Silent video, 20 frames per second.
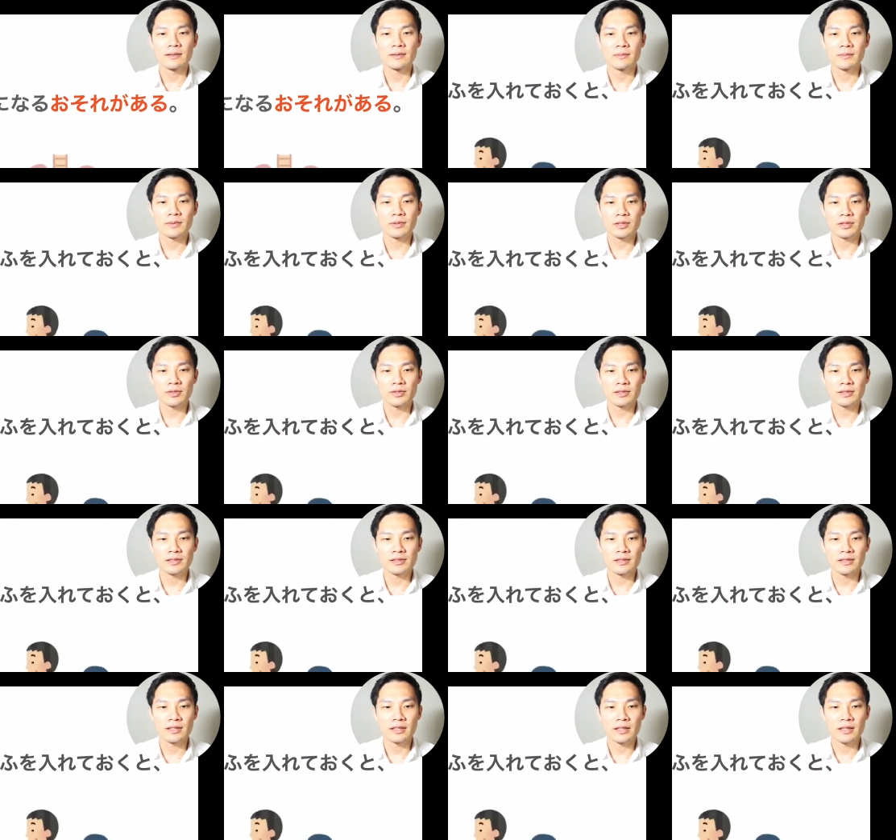もう一
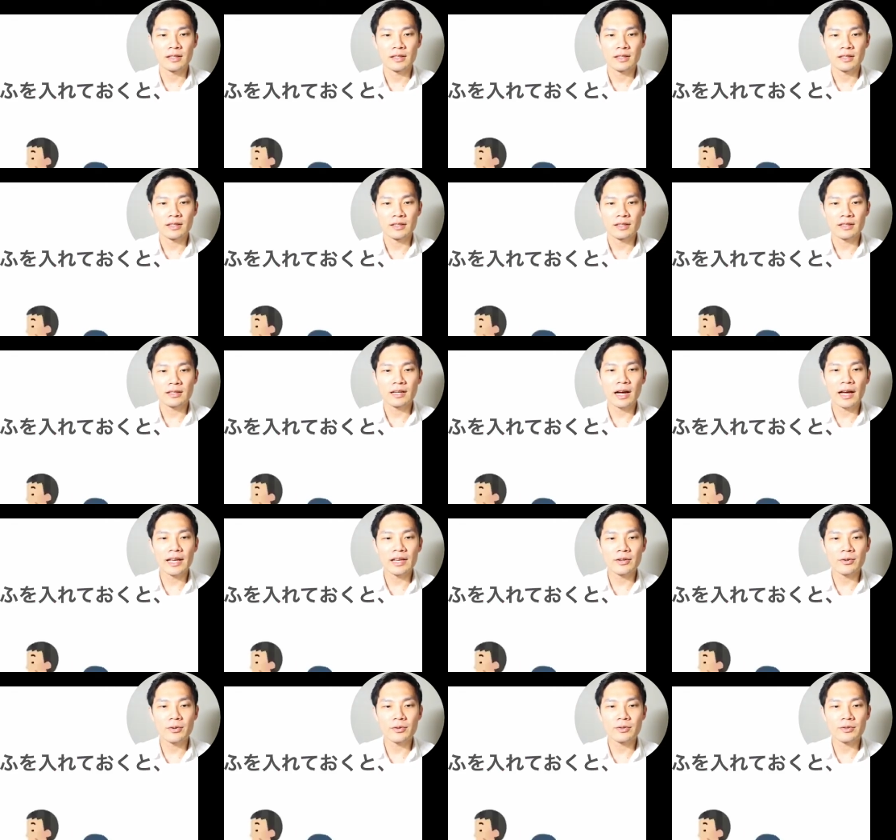つ外
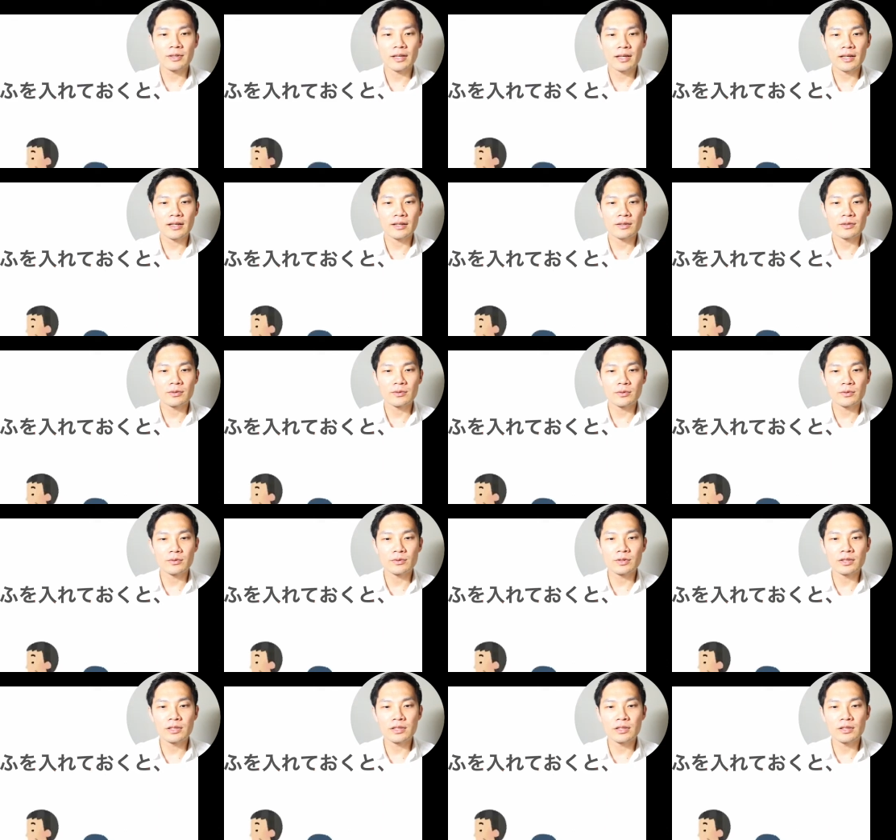国で
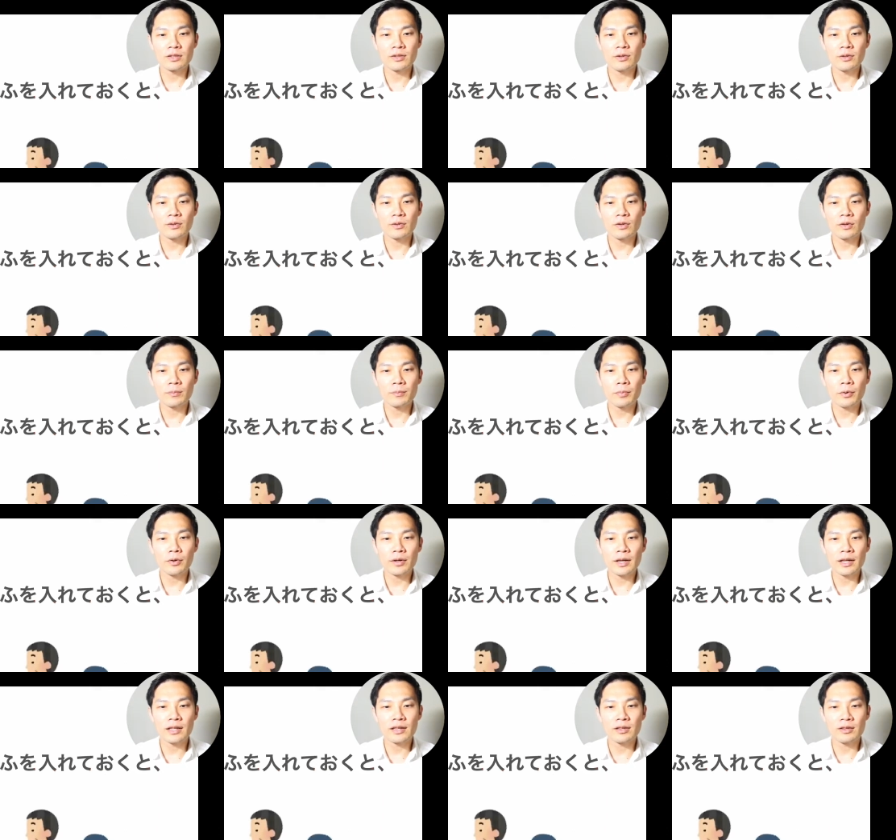後ろの
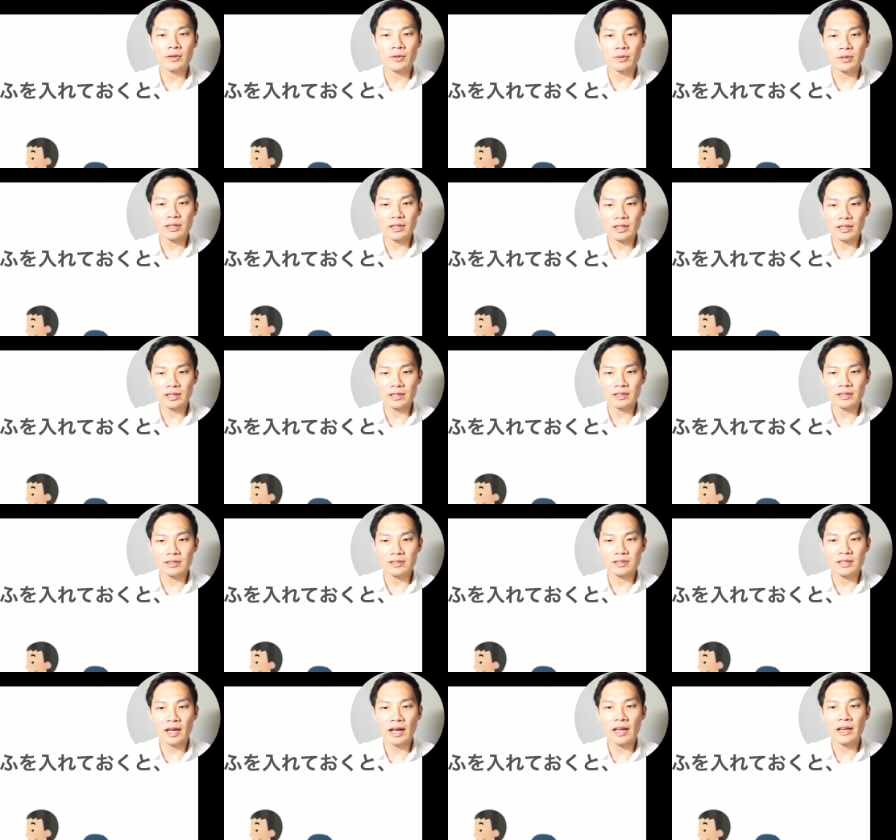ポケットに
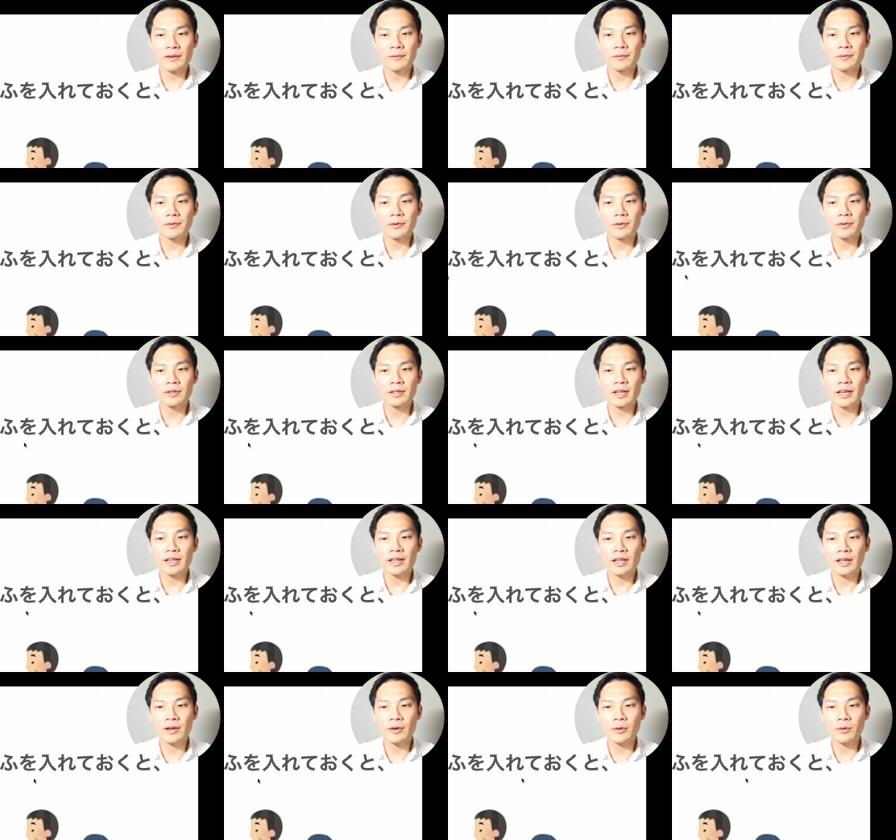財布を入れ
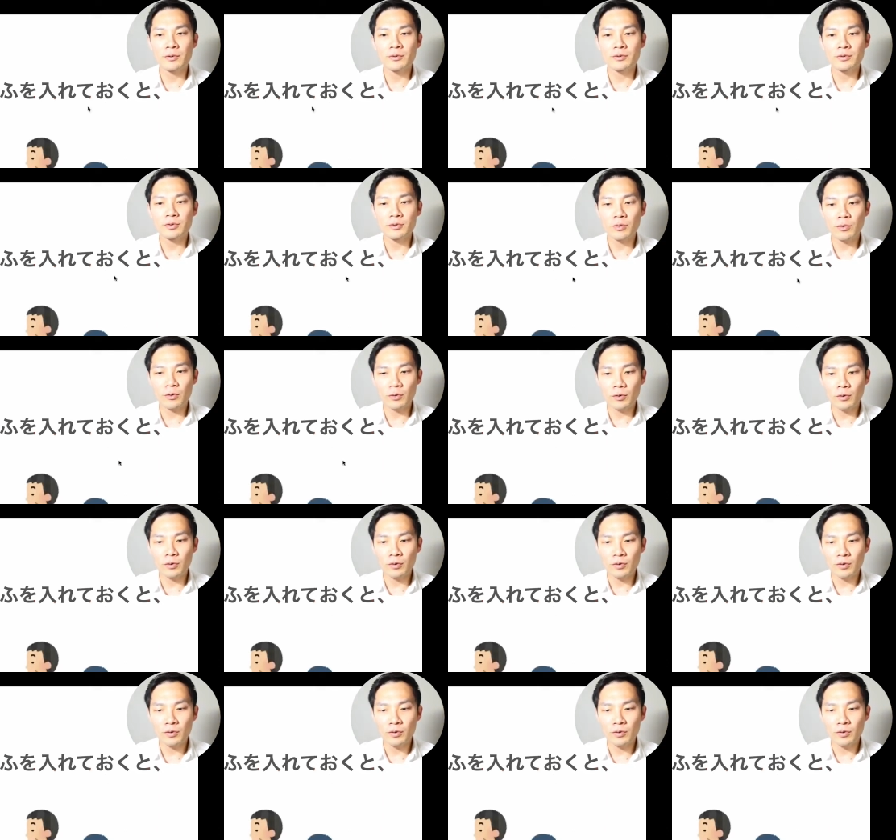ておくと